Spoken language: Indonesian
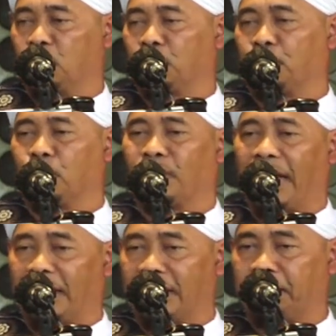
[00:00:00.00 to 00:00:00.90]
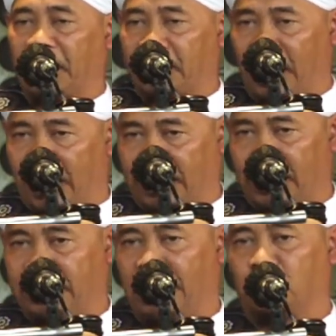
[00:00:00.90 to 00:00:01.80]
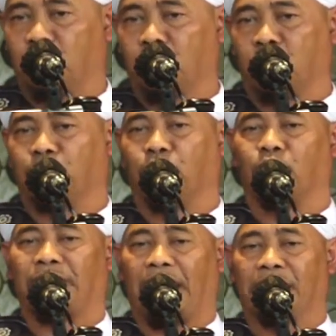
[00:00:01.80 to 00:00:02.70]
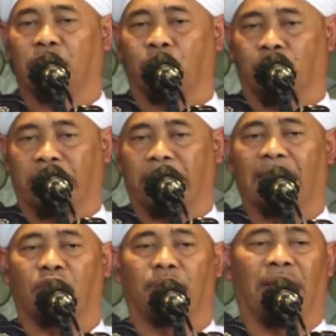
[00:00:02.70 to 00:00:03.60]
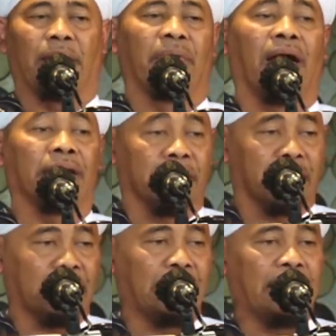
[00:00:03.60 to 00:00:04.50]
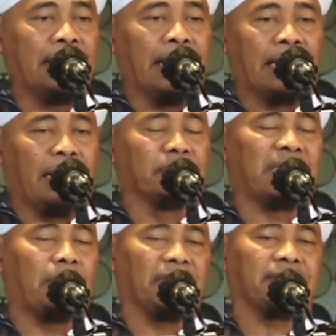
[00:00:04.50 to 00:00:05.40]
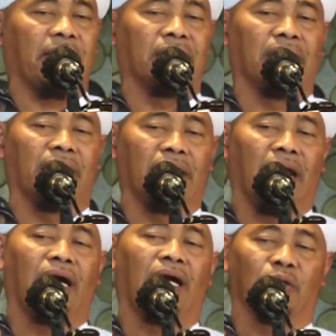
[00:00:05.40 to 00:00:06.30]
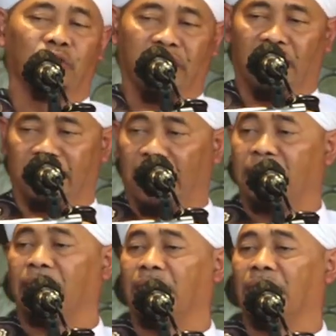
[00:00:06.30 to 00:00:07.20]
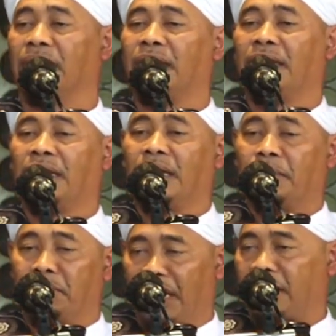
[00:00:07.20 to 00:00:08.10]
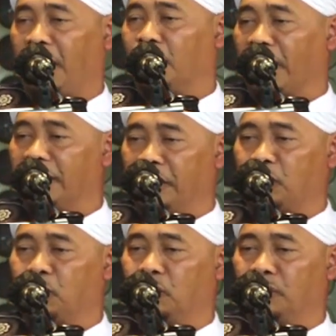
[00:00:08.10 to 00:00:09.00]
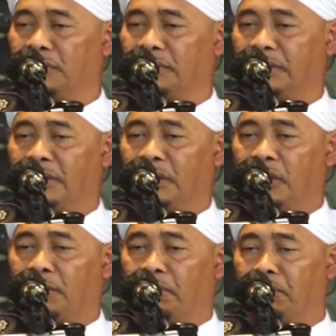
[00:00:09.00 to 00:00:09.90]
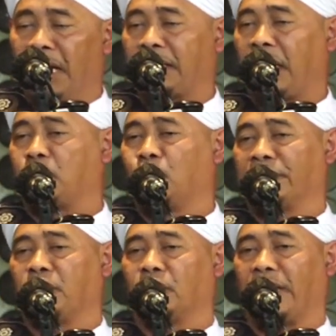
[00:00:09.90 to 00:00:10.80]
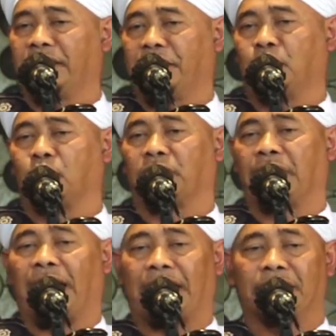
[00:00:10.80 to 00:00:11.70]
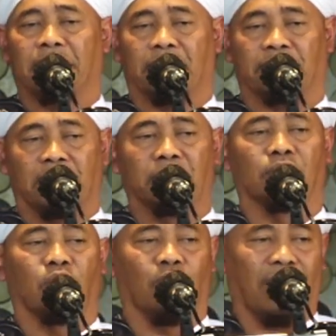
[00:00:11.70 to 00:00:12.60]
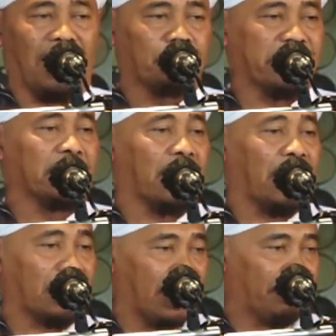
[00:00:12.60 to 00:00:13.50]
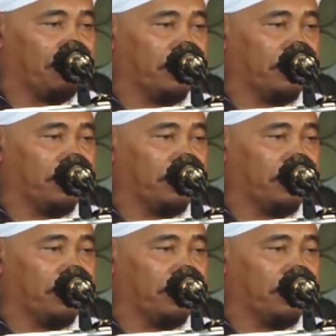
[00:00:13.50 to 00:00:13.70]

70 kali pagi hari dan 70 kali sore atau malam hari lam tamassan naru jildan maka orang itu maka kulit orang itu tidak akan tersentuh api neraka